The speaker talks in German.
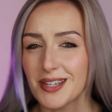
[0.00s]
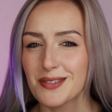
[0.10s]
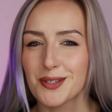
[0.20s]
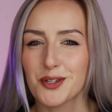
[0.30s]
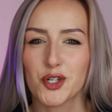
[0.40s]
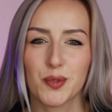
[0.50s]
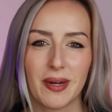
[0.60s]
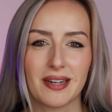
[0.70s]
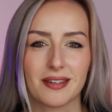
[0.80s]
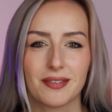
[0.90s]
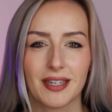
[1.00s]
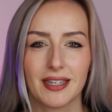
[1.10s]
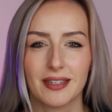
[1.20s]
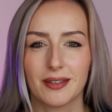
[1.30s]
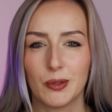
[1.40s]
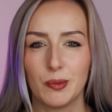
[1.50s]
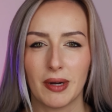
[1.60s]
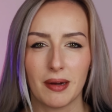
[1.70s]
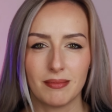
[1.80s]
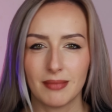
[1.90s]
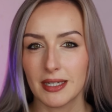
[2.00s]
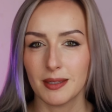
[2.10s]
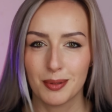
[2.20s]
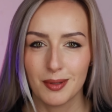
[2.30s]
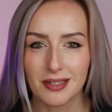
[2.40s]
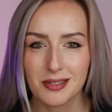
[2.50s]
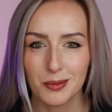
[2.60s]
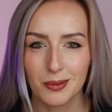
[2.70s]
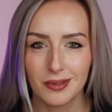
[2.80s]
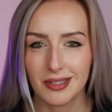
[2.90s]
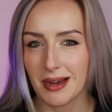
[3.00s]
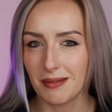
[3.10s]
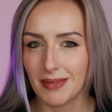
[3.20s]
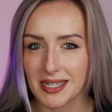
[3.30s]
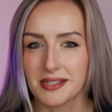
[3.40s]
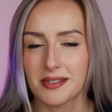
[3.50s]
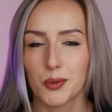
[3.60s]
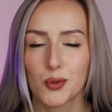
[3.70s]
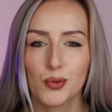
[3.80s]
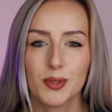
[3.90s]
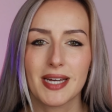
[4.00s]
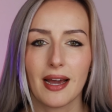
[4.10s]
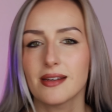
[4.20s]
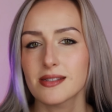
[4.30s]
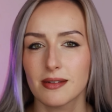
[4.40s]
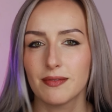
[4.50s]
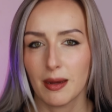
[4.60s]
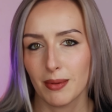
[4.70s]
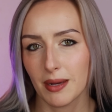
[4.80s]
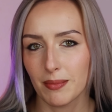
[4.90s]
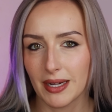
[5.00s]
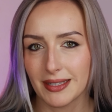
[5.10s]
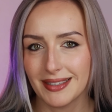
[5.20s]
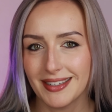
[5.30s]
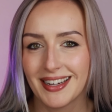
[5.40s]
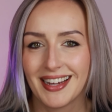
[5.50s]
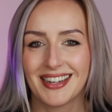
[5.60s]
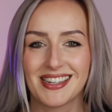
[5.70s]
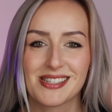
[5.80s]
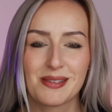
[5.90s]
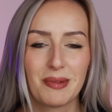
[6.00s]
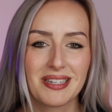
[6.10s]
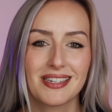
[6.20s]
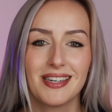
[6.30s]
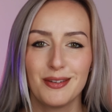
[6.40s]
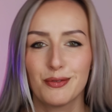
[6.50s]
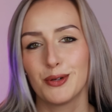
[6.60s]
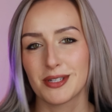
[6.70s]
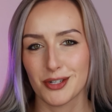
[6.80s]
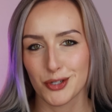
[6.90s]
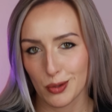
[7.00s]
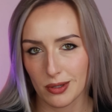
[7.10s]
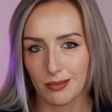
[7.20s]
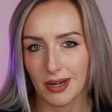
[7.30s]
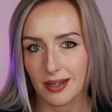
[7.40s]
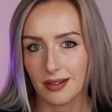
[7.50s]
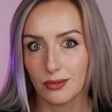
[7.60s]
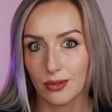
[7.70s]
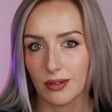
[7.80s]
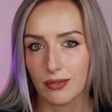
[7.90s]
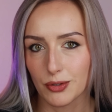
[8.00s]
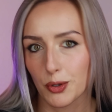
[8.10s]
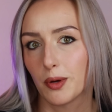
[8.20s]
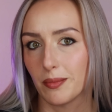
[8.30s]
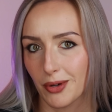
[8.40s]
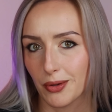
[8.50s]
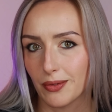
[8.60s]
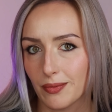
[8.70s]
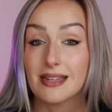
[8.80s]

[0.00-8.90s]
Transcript: Heute wird es spannend. Wir reden über Manipulation der Massen und so dreiste Werbekampagnen, dass manche Influencer-Schrottmarken nur davon träumen können.